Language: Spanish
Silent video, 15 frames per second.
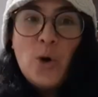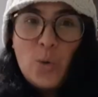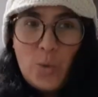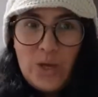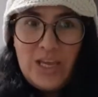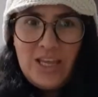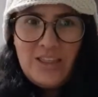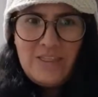
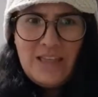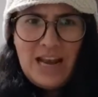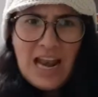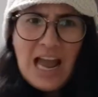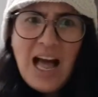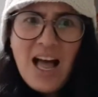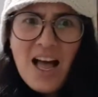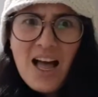with the
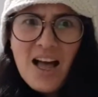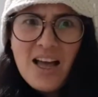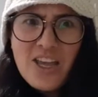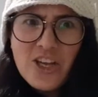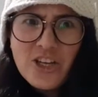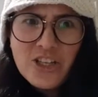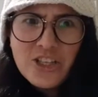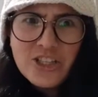
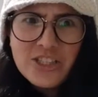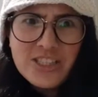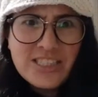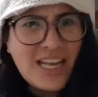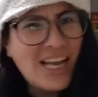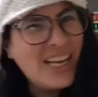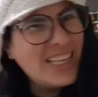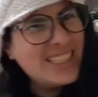lions
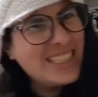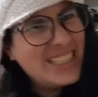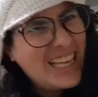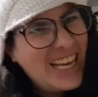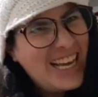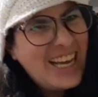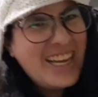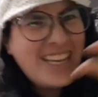and
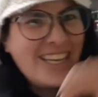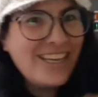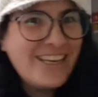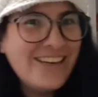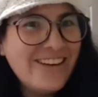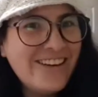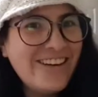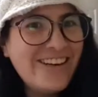
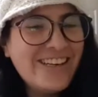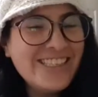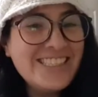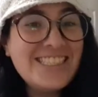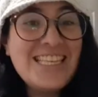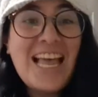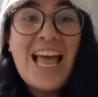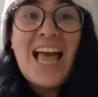
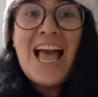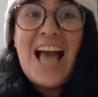tigers